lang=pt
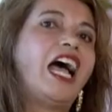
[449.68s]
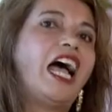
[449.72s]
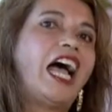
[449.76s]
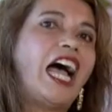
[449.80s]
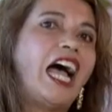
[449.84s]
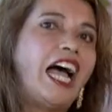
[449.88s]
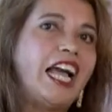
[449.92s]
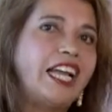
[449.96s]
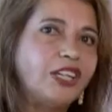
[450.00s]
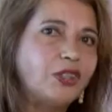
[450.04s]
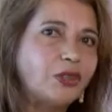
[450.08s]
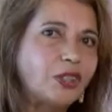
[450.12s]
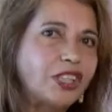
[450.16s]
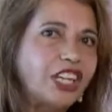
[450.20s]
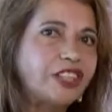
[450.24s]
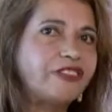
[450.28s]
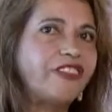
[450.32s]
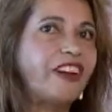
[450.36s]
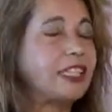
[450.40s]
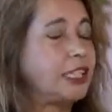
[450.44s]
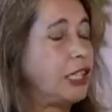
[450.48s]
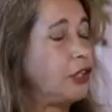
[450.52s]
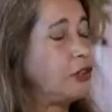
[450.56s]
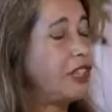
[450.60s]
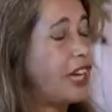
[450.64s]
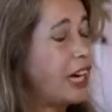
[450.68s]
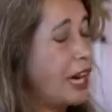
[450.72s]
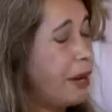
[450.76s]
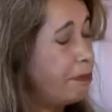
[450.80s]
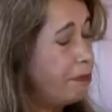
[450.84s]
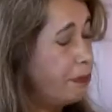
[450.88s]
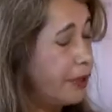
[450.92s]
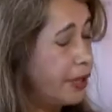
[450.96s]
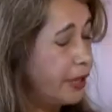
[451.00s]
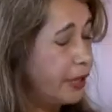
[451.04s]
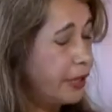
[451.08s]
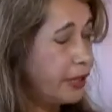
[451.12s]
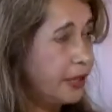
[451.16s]
Aí, fazendo
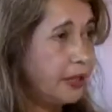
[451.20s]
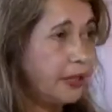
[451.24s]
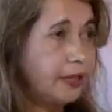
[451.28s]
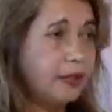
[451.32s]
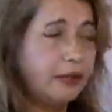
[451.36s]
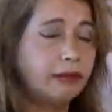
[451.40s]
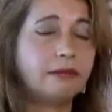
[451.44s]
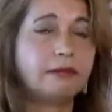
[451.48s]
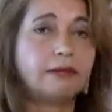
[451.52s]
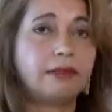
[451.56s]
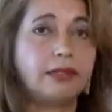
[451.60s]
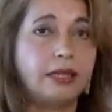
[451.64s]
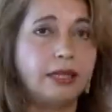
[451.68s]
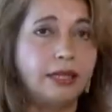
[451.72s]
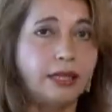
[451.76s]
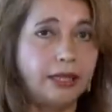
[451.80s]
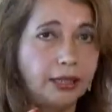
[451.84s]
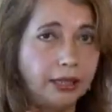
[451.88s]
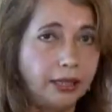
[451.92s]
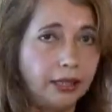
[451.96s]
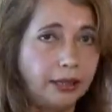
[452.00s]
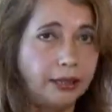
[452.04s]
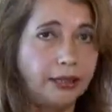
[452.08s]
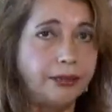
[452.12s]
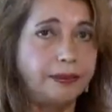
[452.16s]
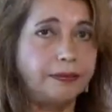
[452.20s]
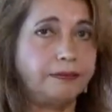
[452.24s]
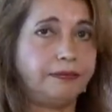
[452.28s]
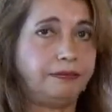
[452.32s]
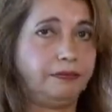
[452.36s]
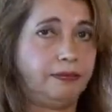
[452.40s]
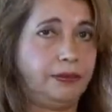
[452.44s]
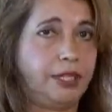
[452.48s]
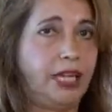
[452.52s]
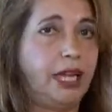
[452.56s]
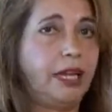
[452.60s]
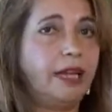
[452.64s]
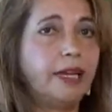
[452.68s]
terapia e,
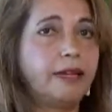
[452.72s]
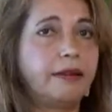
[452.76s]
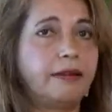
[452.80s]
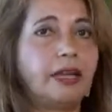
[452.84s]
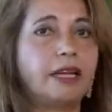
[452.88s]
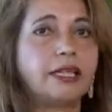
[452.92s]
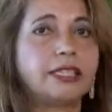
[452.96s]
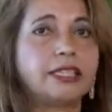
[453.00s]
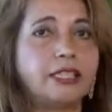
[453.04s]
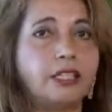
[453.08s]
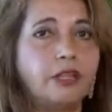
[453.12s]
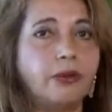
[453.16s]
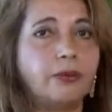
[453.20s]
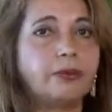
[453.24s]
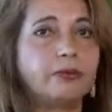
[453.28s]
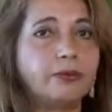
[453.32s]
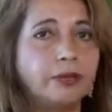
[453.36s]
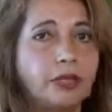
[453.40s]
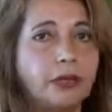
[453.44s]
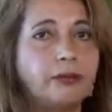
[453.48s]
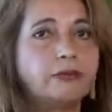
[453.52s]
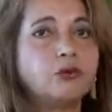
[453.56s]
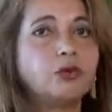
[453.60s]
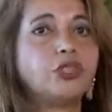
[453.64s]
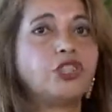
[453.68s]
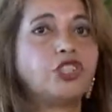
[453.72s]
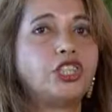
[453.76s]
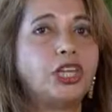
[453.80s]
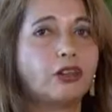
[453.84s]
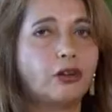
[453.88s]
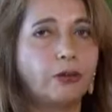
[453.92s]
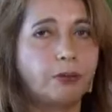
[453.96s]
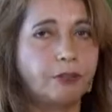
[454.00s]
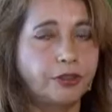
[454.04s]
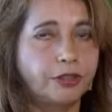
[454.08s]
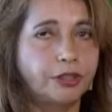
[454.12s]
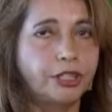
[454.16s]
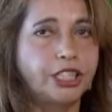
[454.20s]
né, assim, no dia que
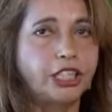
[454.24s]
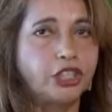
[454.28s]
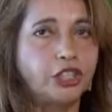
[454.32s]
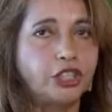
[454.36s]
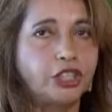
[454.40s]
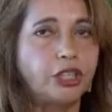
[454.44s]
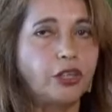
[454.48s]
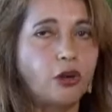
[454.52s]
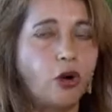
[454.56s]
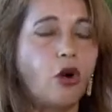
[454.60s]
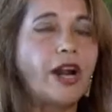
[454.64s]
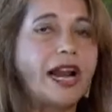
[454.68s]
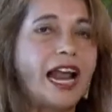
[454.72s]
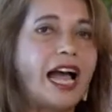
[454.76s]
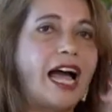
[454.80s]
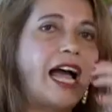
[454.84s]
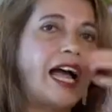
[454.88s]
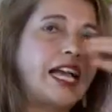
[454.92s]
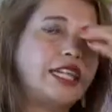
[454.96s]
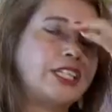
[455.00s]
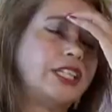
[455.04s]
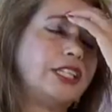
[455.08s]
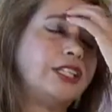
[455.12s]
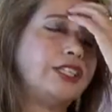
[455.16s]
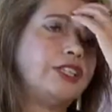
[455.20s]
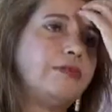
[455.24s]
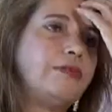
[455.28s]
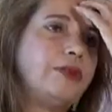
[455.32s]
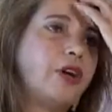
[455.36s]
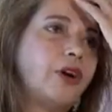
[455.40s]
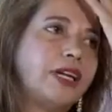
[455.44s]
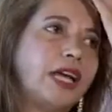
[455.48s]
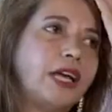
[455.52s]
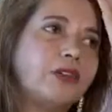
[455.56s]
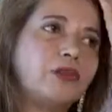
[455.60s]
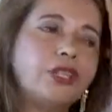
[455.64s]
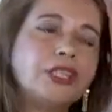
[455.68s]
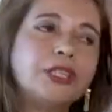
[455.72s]
eu senti coragem de me
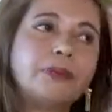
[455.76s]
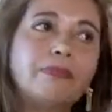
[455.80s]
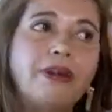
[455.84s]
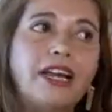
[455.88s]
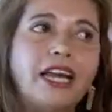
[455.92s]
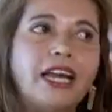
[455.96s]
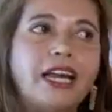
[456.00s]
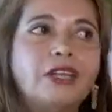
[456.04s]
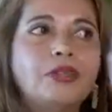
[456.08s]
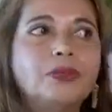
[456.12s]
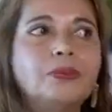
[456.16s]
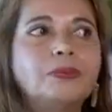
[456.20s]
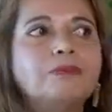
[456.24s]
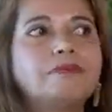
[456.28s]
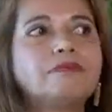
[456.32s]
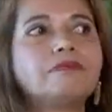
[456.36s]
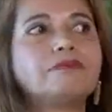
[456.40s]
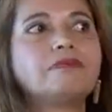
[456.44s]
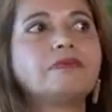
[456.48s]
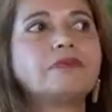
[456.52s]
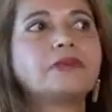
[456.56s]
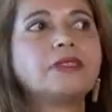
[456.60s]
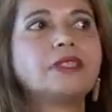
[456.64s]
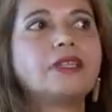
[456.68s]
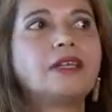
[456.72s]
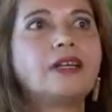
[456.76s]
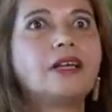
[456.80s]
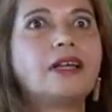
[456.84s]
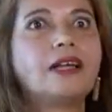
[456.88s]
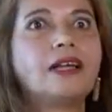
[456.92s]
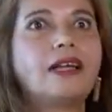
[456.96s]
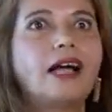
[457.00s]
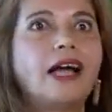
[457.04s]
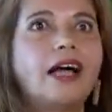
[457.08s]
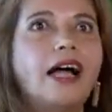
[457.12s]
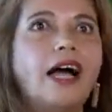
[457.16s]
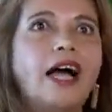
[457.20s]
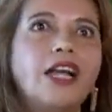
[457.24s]
olhar no espelho,
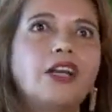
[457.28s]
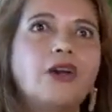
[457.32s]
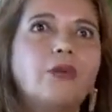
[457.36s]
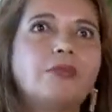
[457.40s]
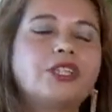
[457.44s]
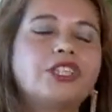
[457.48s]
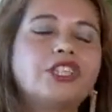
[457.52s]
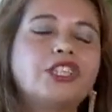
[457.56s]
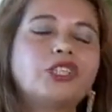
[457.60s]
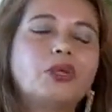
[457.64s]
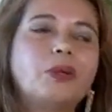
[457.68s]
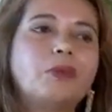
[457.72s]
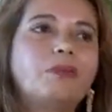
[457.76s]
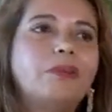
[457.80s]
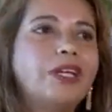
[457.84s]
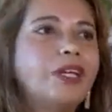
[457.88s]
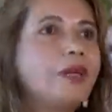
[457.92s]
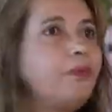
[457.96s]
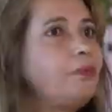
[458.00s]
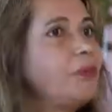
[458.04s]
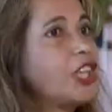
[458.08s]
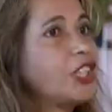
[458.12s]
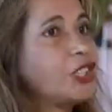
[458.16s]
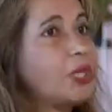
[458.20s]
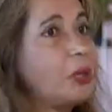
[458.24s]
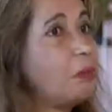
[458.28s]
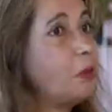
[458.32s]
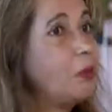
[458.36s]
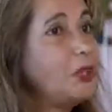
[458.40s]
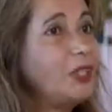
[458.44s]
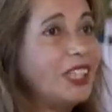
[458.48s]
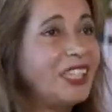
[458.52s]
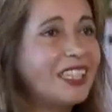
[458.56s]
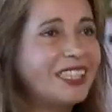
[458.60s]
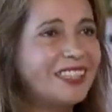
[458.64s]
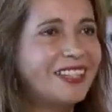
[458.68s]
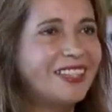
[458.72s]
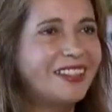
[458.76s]
aí eu me descobri, me achei
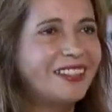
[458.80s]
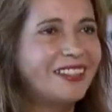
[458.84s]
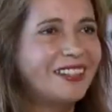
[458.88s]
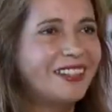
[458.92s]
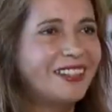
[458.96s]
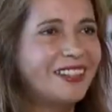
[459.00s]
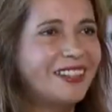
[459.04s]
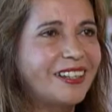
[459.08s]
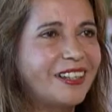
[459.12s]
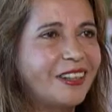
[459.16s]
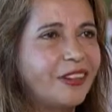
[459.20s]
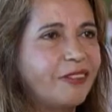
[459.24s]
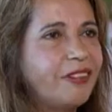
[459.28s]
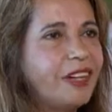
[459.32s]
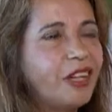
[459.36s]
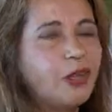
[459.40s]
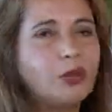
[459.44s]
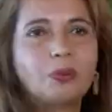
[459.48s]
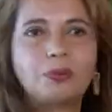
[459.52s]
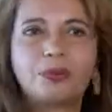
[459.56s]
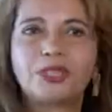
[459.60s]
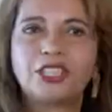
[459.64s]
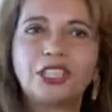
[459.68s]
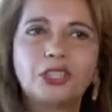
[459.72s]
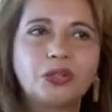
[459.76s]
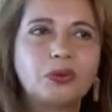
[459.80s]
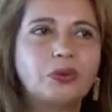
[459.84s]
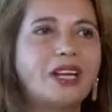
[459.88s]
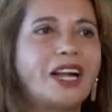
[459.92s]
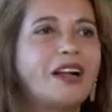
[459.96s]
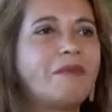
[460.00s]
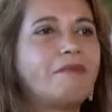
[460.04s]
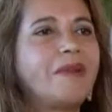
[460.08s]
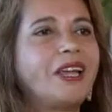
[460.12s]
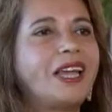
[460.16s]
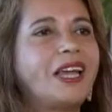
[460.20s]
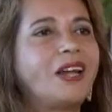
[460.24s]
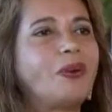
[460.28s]
bonita. Eu falei, eu não preciso do
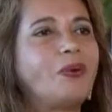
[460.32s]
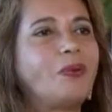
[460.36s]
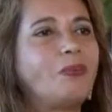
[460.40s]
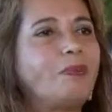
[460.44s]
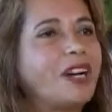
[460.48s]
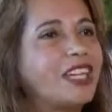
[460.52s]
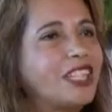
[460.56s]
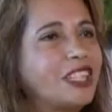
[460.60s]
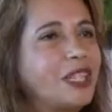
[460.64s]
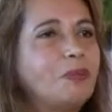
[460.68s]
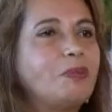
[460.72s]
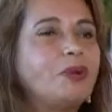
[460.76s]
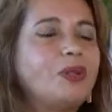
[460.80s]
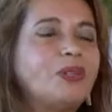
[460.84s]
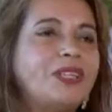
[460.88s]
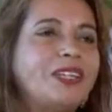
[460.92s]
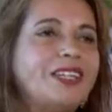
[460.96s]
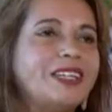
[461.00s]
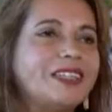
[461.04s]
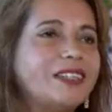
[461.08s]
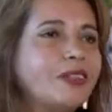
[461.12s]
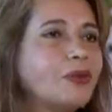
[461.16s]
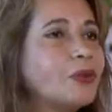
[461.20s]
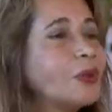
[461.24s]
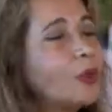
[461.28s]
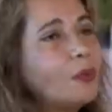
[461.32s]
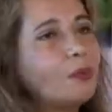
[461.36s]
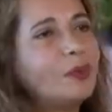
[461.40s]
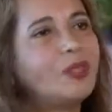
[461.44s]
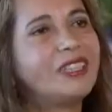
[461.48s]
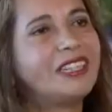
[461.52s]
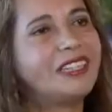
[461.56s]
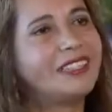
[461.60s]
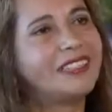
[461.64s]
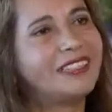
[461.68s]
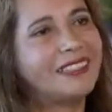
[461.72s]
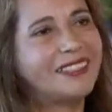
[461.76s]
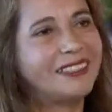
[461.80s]
cabelo para ser bonita, eu sou
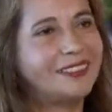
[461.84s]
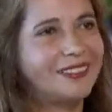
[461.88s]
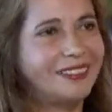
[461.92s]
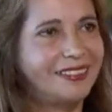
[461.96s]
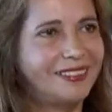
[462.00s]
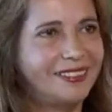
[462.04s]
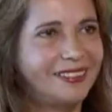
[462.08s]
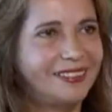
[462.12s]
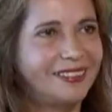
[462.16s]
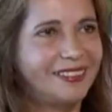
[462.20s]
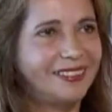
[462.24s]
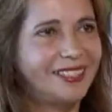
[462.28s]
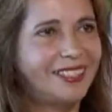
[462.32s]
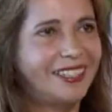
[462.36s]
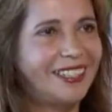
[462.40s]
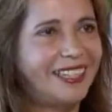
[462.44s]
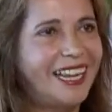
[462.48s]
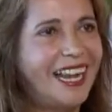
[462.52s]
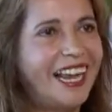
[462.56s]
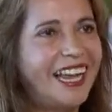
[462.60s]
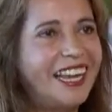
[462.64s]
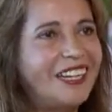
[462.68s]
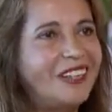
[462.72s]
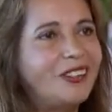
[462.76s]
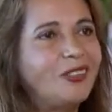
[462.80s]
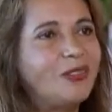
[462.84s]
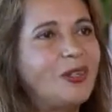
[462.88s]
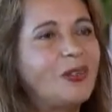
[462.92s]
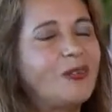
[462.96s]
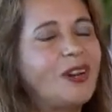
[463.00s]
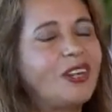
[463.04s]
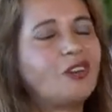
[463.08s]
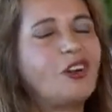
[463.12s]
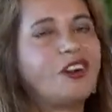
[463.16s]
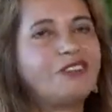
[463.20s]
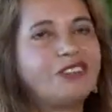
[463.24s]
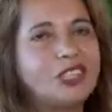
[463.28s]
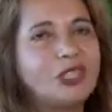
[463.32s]
bonita. E aí foi uma
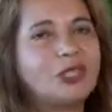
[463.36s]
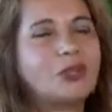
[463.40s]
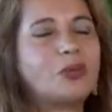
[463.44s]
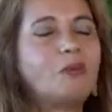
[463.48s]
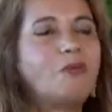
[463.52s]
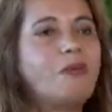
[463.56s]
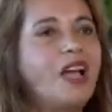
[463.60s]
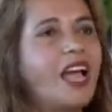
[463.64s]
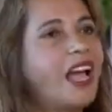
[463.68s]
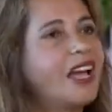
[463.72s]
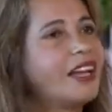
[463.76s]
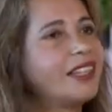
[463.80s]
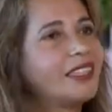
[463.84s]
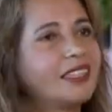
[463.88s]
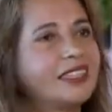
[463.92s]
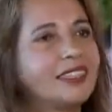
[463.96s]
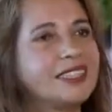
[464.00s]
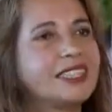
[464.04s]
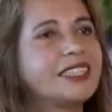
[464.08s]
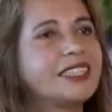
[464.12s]
nova descoberta.